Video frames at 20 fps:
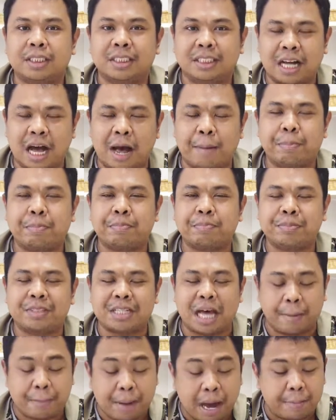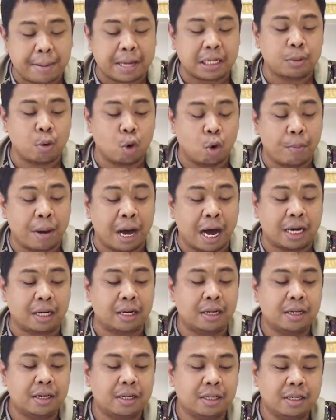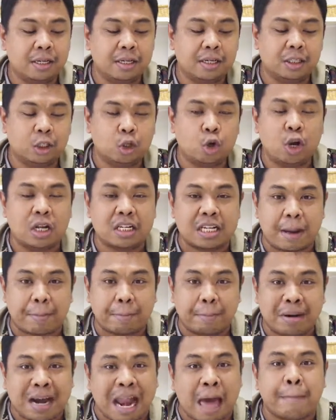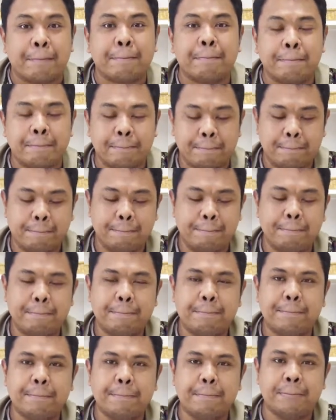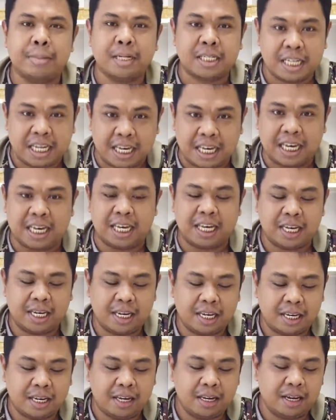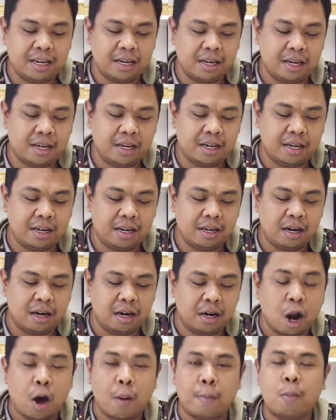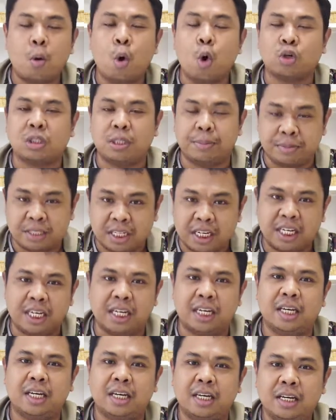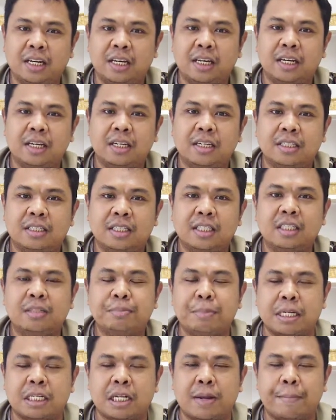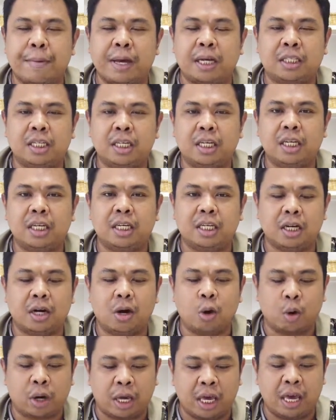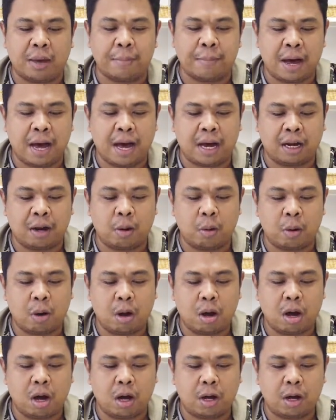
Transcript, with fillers: ครับ 3,086 บาท โทรศัพท์แรม4ลอม 64 ซึ่งเป็นสเปคที่โอเคมาก แล้วก็